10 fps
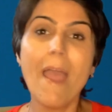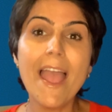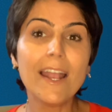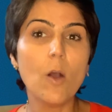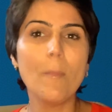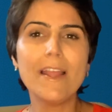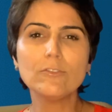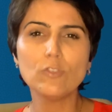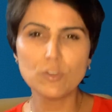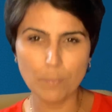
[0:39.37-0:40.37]
mega
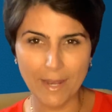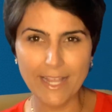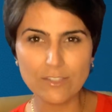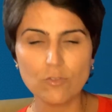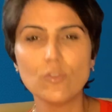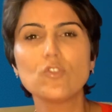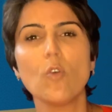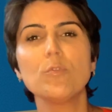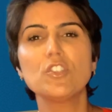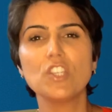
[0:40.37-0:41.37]
aumento dos preços dos
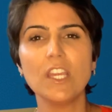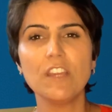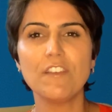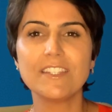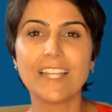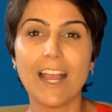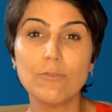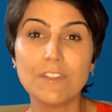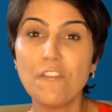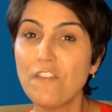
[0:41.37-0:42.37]
combustíveis
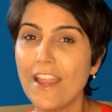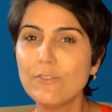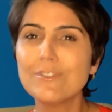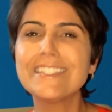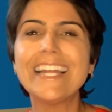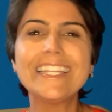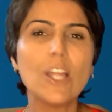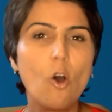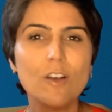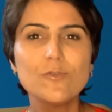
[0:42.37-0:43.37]
causa efeitos
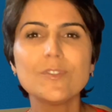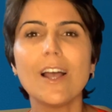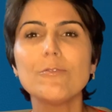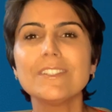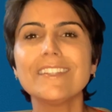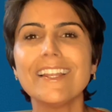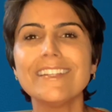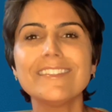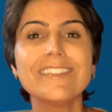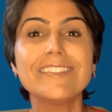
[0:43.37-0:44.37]
danosos aos
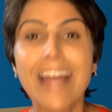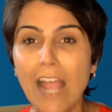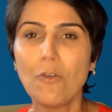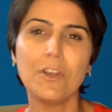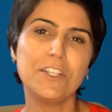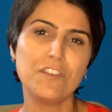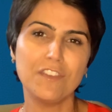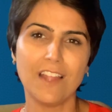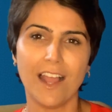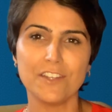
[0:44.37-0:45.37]
interesses da
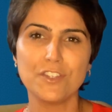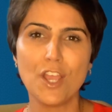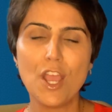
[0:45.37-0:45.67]
coletividade